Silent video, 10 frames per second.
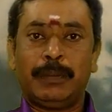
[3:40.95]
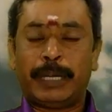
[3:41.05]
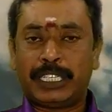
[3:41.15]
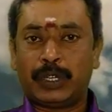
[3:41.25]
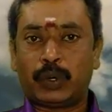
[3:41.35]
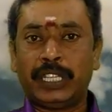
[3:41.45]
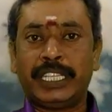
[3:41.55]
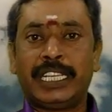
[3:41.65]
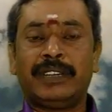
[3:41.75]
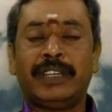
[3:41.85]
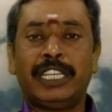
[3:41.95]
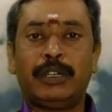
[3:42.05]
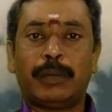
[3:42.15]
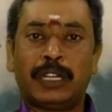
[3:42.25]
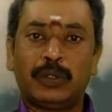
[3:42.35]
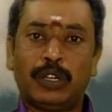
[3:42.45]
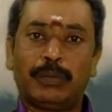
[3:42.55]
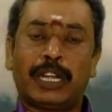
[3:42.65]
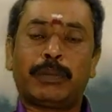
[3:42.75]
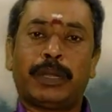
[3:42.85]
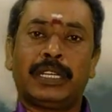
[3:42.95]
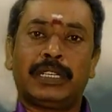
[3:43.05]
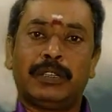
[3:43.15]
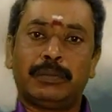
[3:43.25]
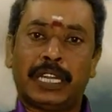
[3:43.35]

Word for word: பெற்ற குழந்தைகள் வழியிலும் அனுகூலமான பலன்களும்